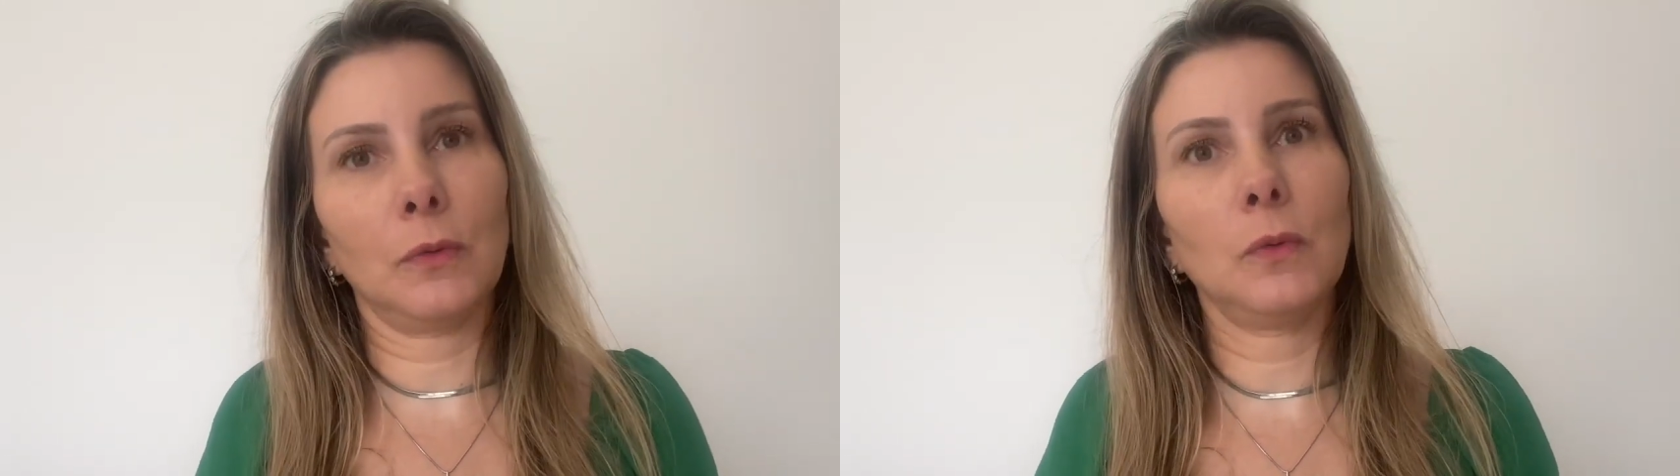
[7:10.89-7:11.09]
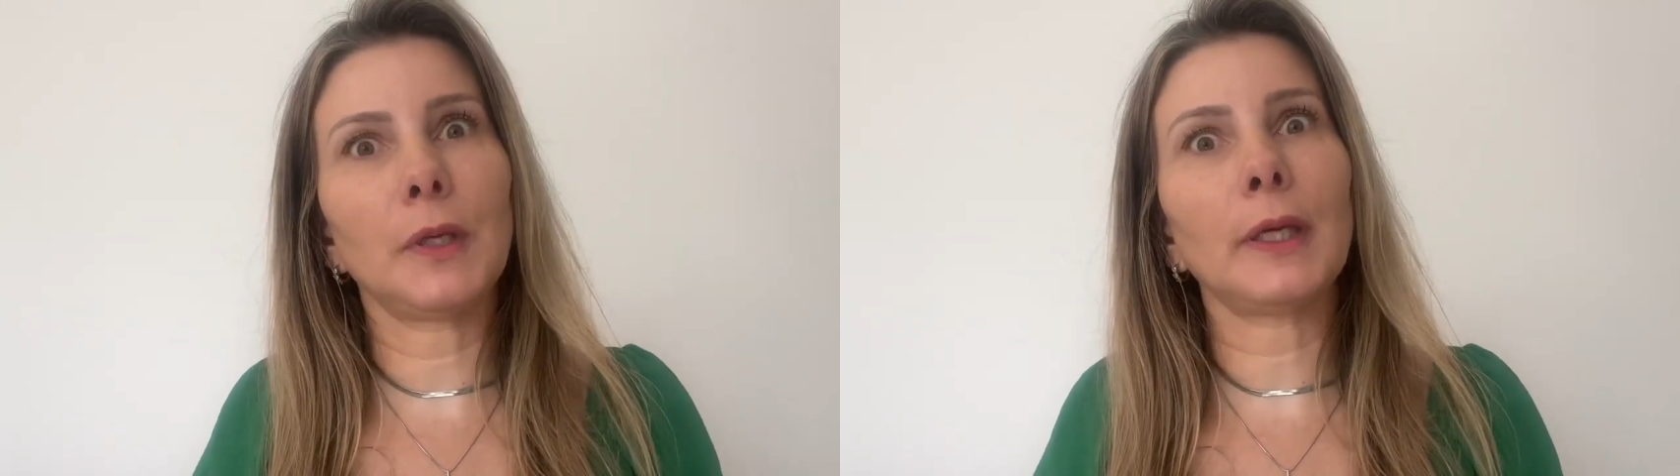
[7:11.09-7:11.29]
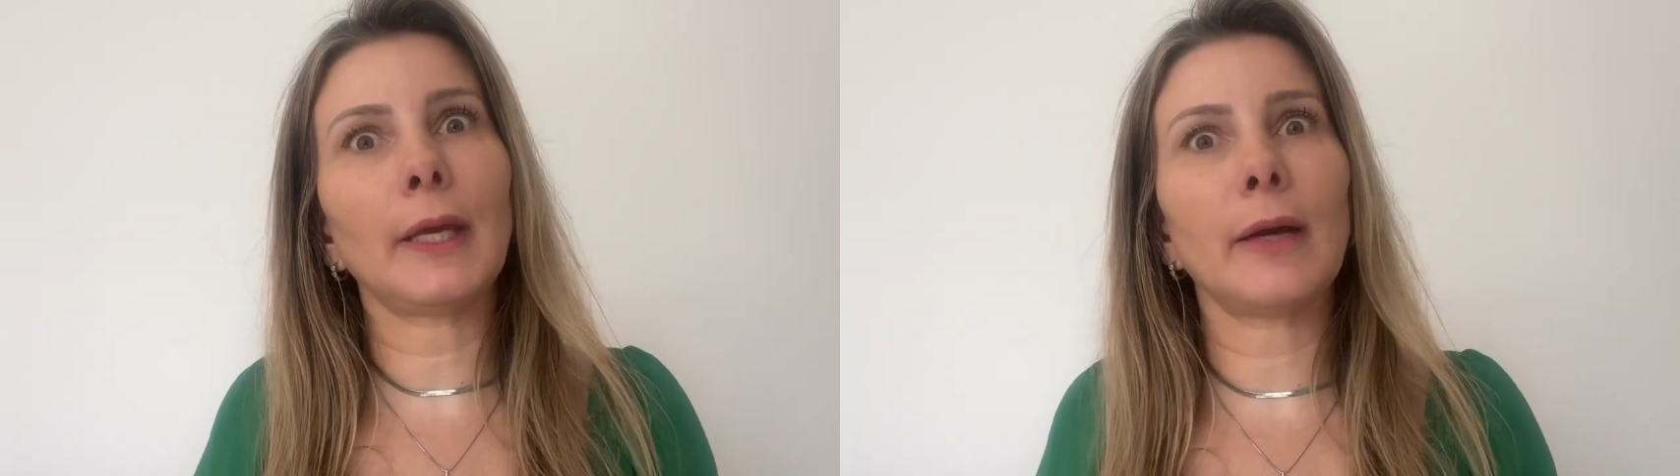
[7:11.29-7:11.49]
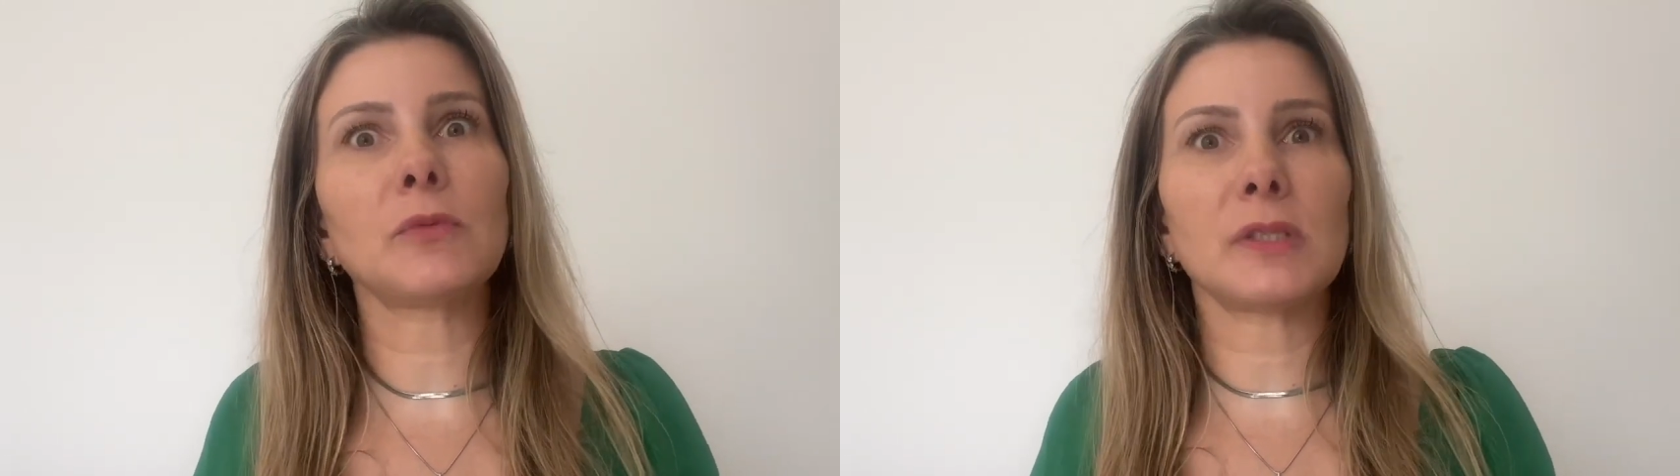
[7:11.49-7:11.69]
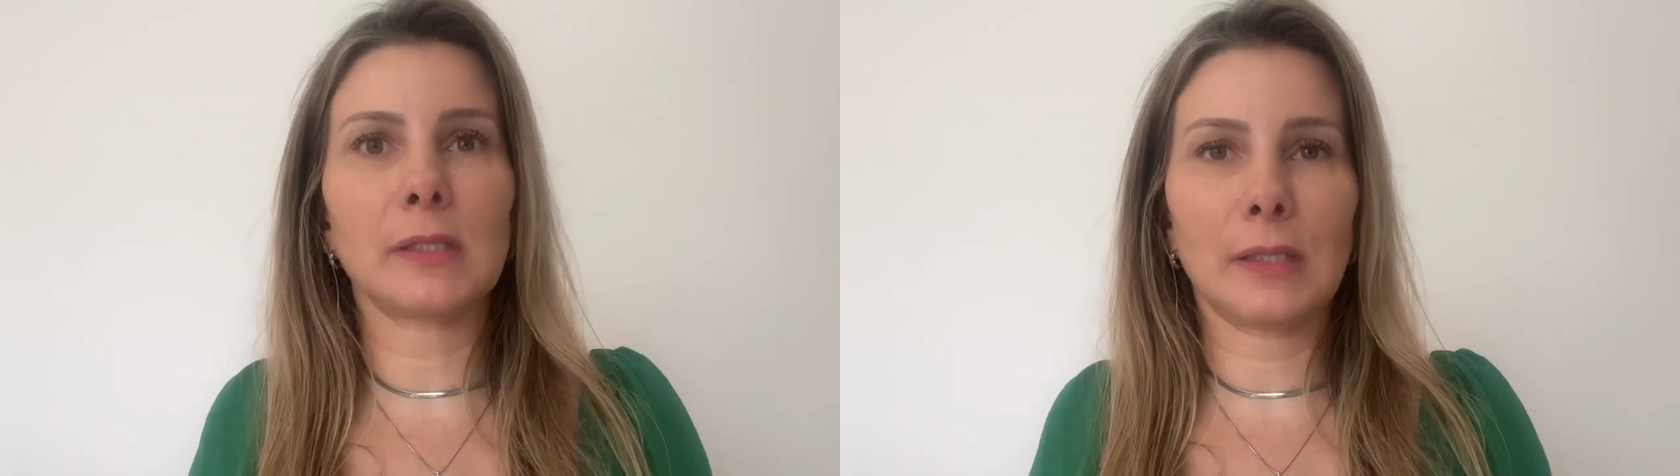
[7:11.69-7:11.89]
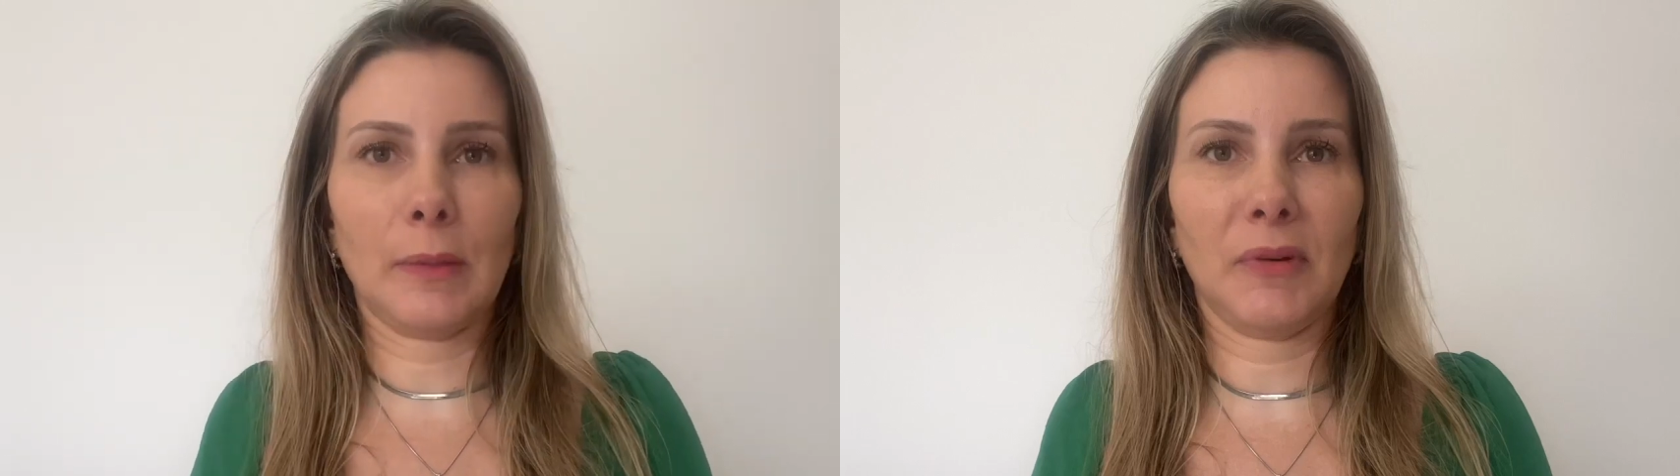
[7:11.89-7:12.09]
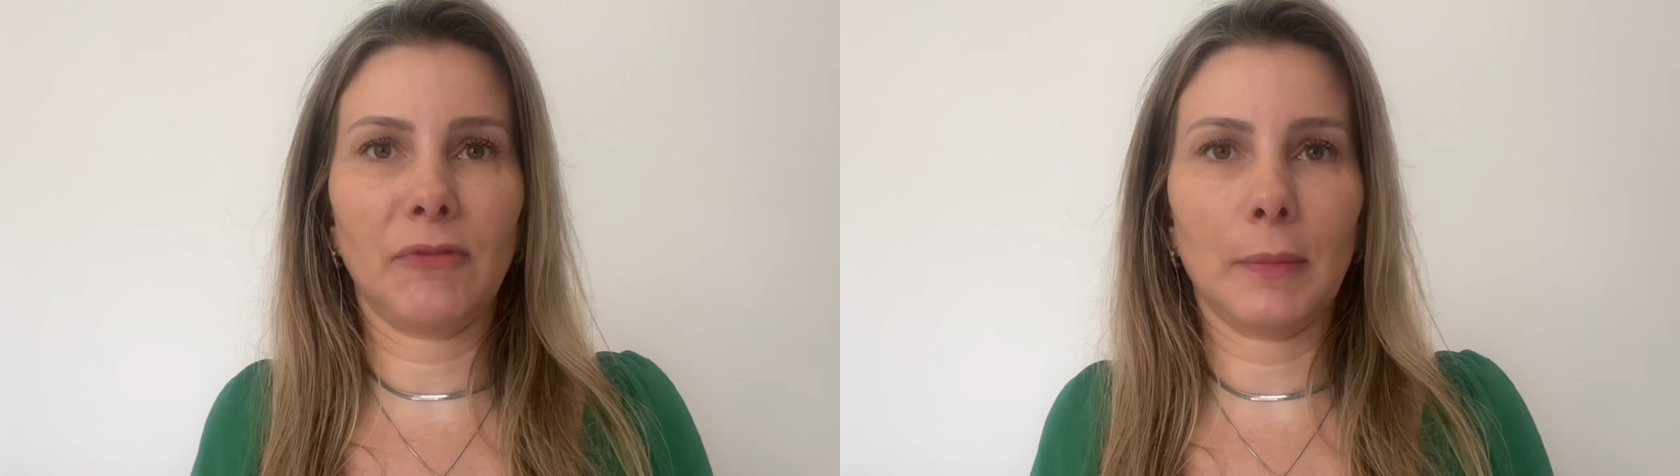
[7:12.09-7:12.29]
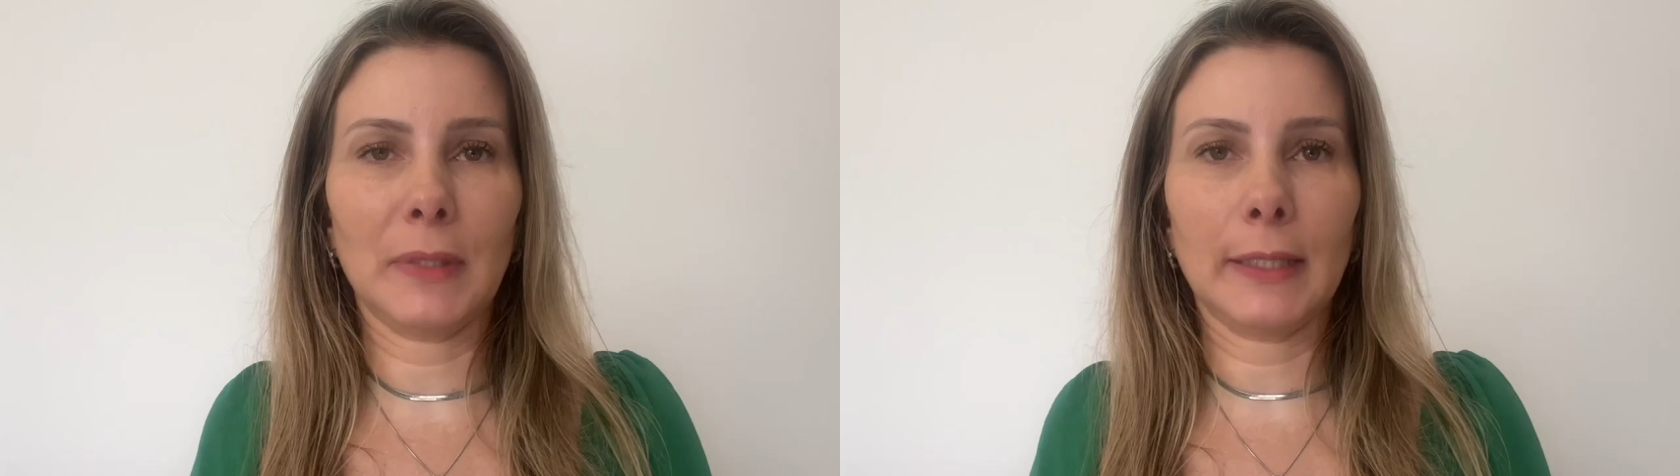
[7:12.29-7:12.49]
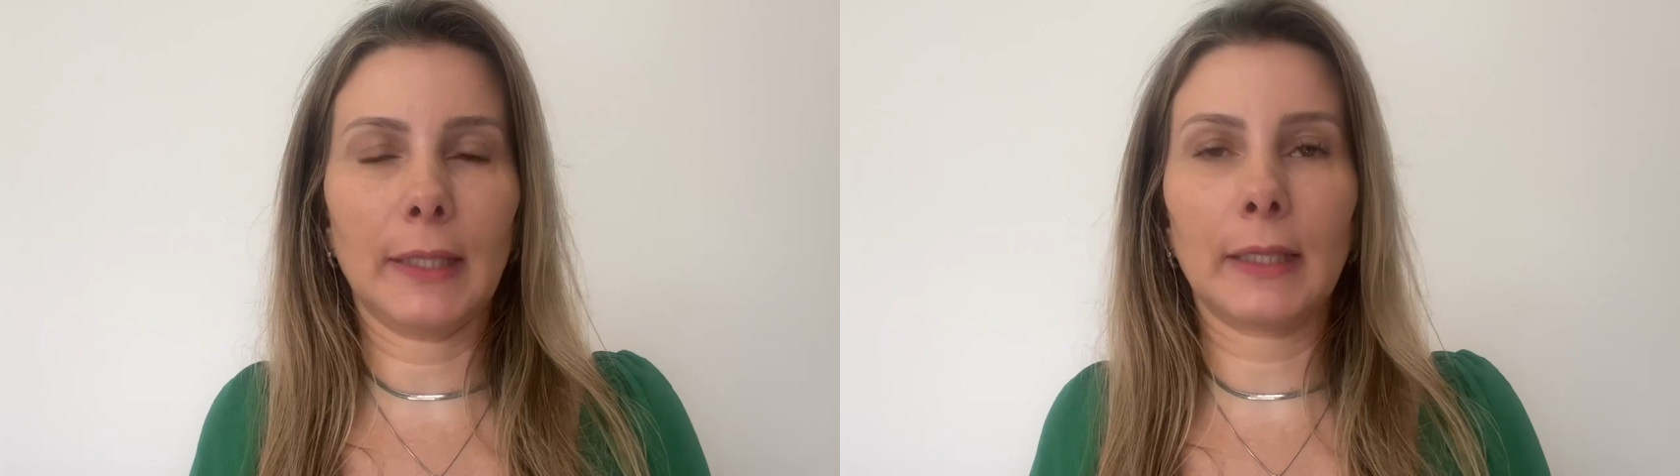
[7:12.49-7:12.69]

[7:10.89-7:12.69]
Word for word: o que é um sistema familiar.